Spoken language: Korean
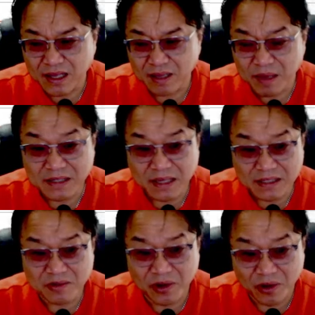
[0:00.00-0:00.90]

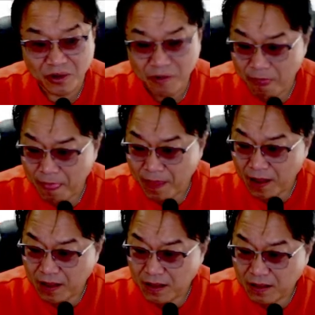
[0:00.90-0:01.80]
패스하시고요.
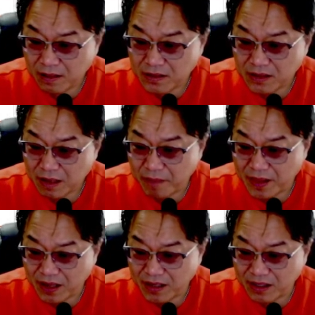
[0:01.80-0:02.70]
자,
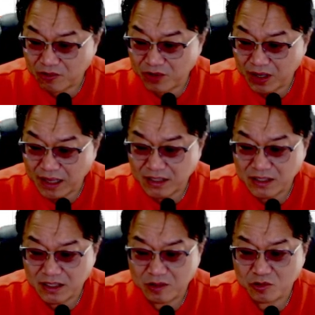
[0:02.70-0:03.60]
배당락 이후에
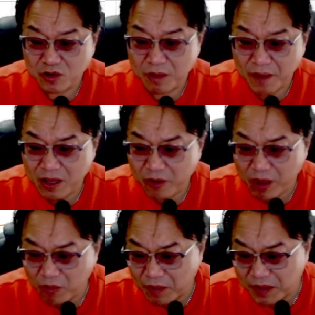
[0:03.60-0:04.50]
다시 주가 빨리
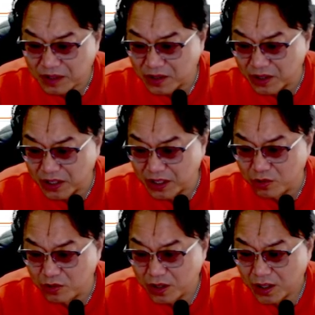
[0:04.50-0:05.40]
회복하면서 여기
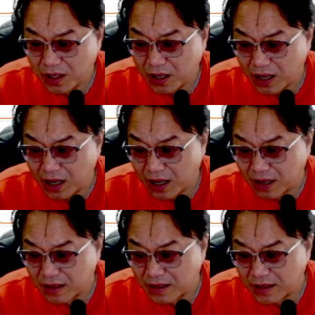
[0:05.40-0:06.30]

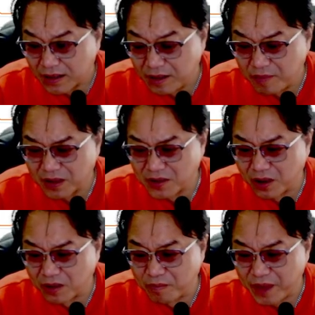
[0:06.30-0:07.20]
이평선
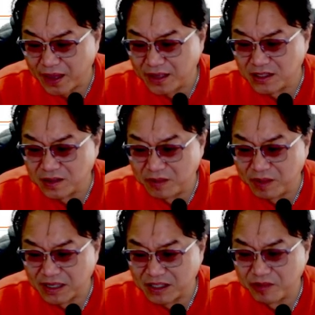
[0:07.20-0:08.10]

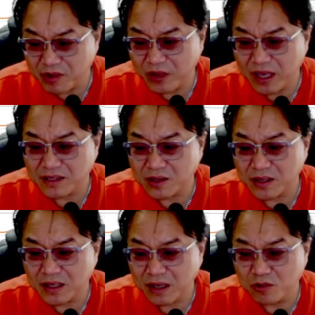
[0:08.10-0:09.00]
240일 위에서
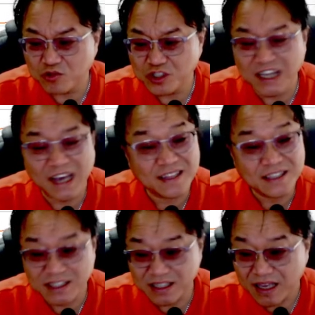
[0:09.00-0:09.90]
이렇게 유지하는지,